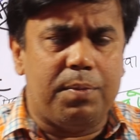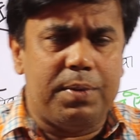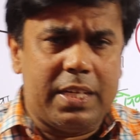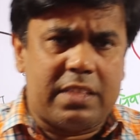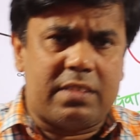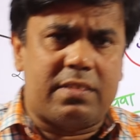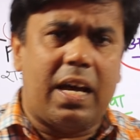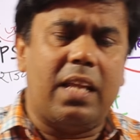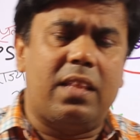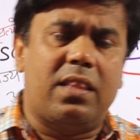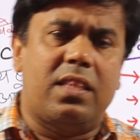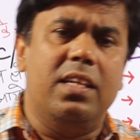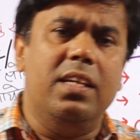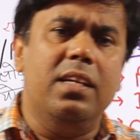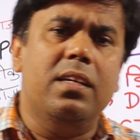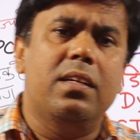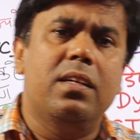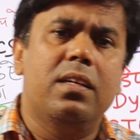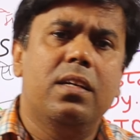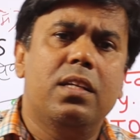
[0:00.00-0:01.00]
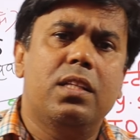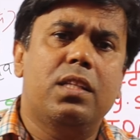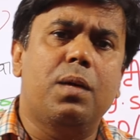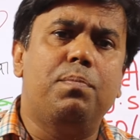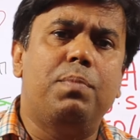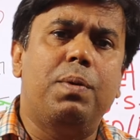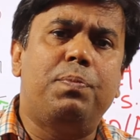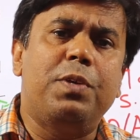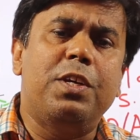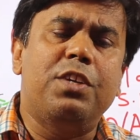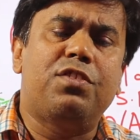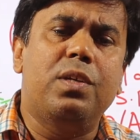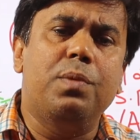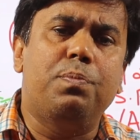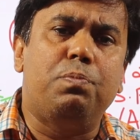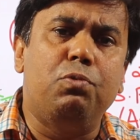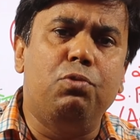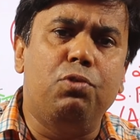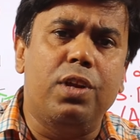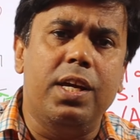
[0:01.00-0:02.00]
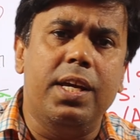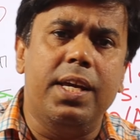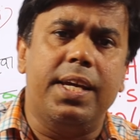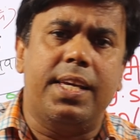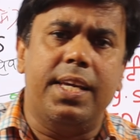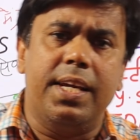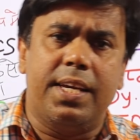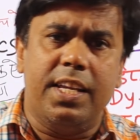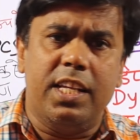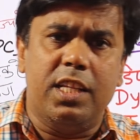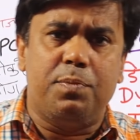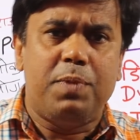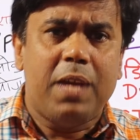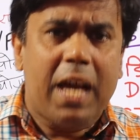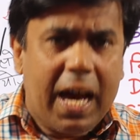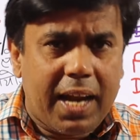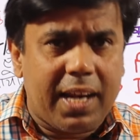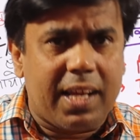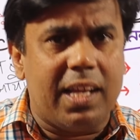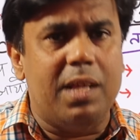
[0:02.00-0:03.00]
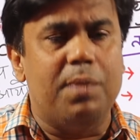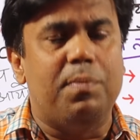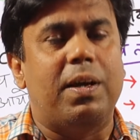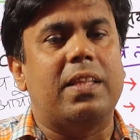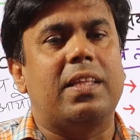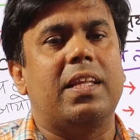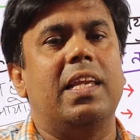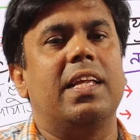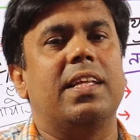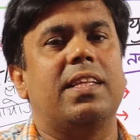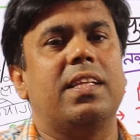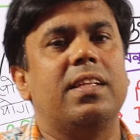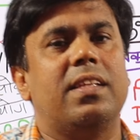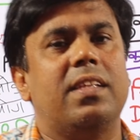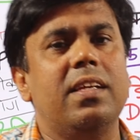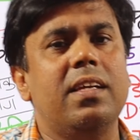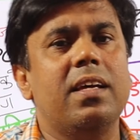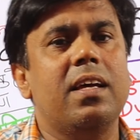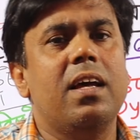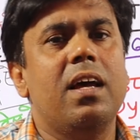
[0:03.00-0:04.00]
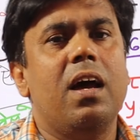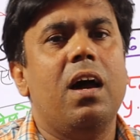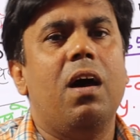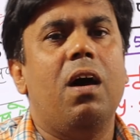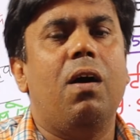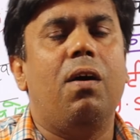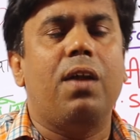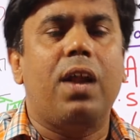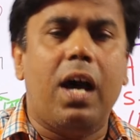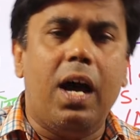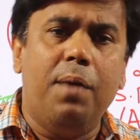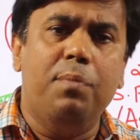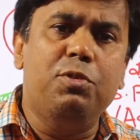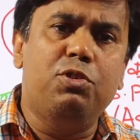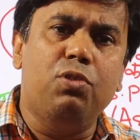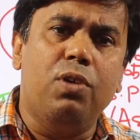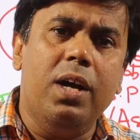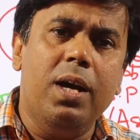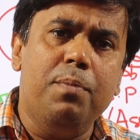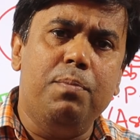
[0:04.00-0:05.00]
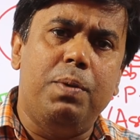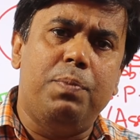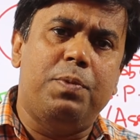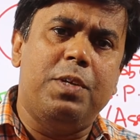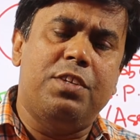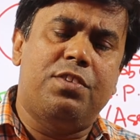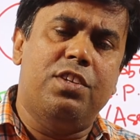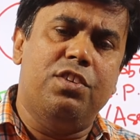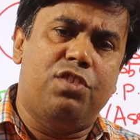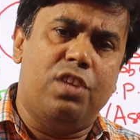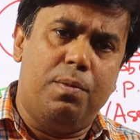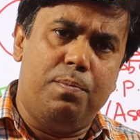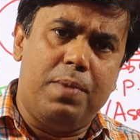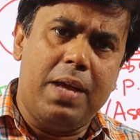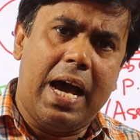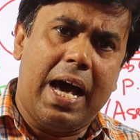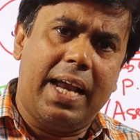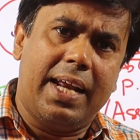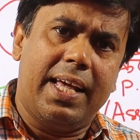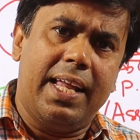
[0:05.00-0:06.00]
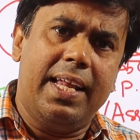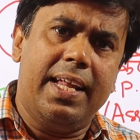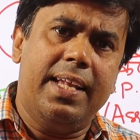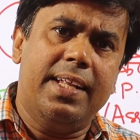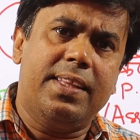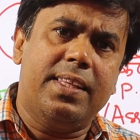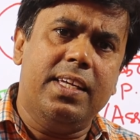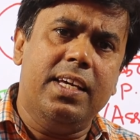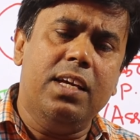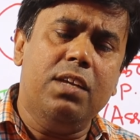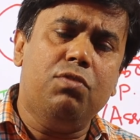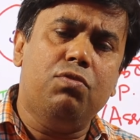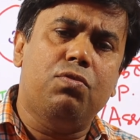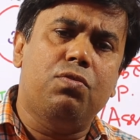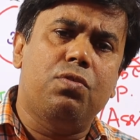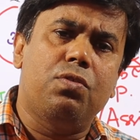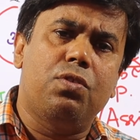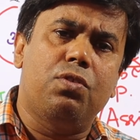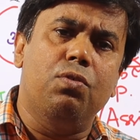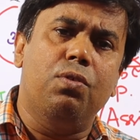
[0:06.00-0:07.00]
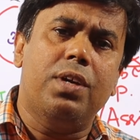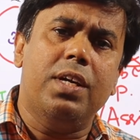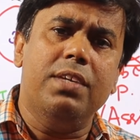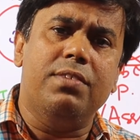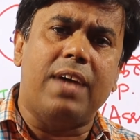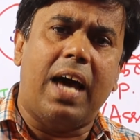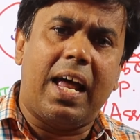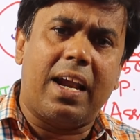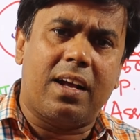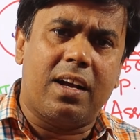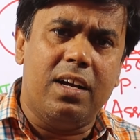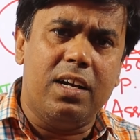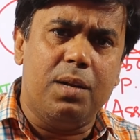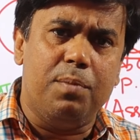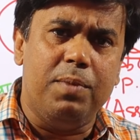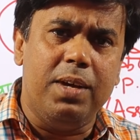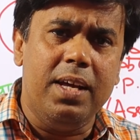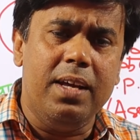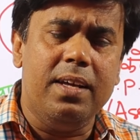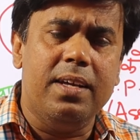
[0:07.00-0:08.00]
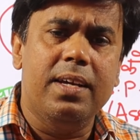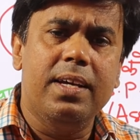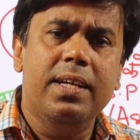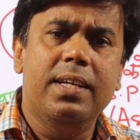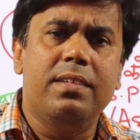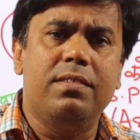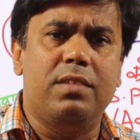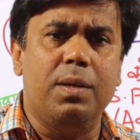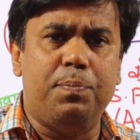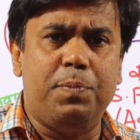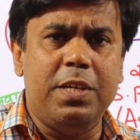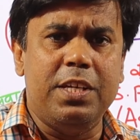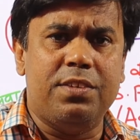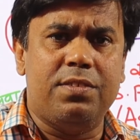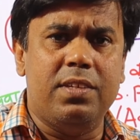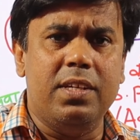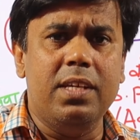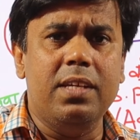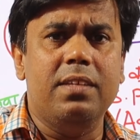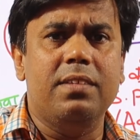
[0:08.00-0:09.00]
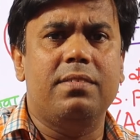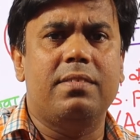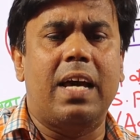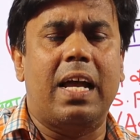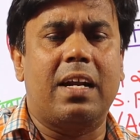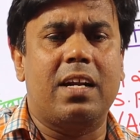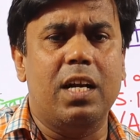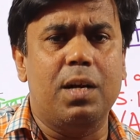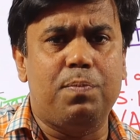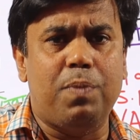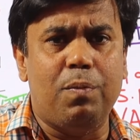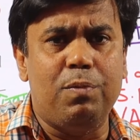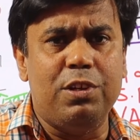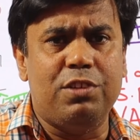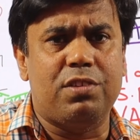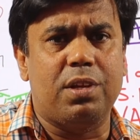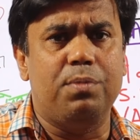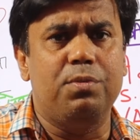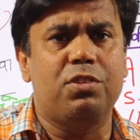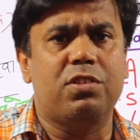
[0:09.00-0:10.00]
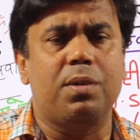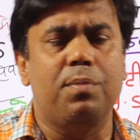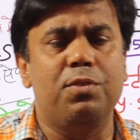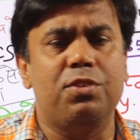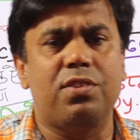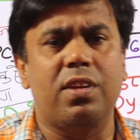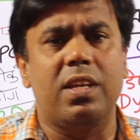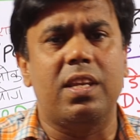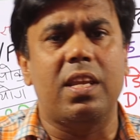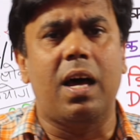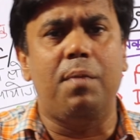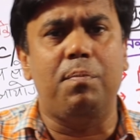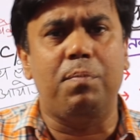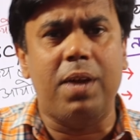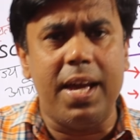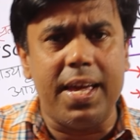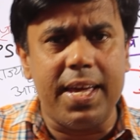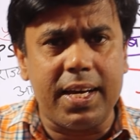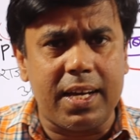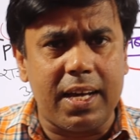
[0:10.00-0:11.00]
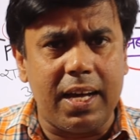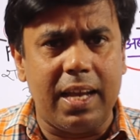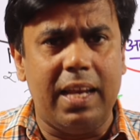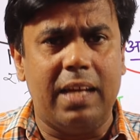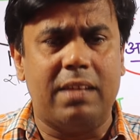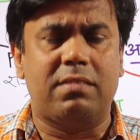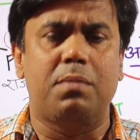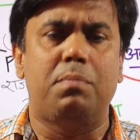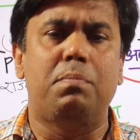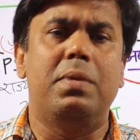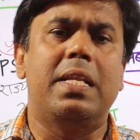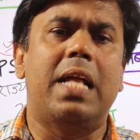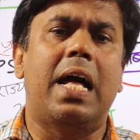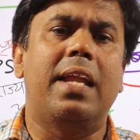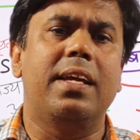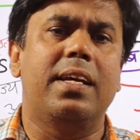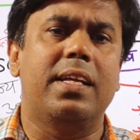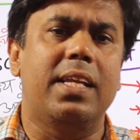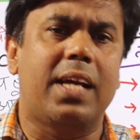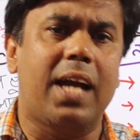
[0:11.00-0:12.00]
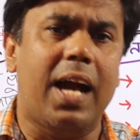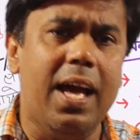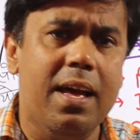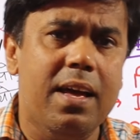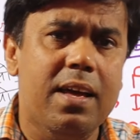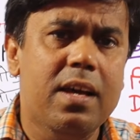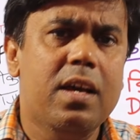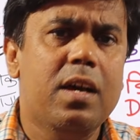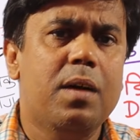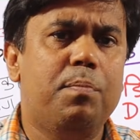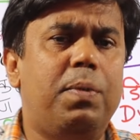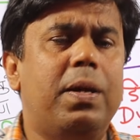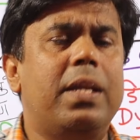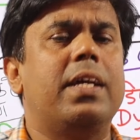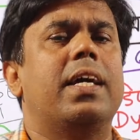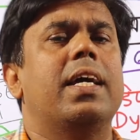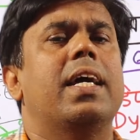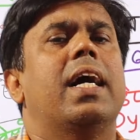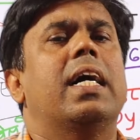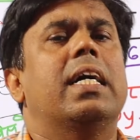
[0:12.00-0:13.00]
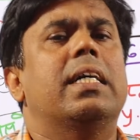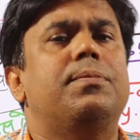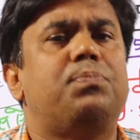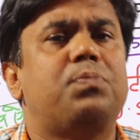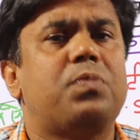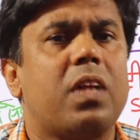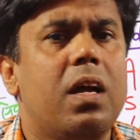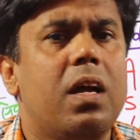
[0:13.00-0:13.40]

जब एक साथ थे तब बीपीएससी पूरे एकीकृत बिहार के लिए भर्ती लेती थी और अब जो है बीपीएससी सिर्फ बिहार के लिए लेती है क्योंकि झारखंड में जेपीएससी झारखंड पब्लिक सर्विस कमीशन नाम का एक अलग संवैधानिक निकाय बन गया है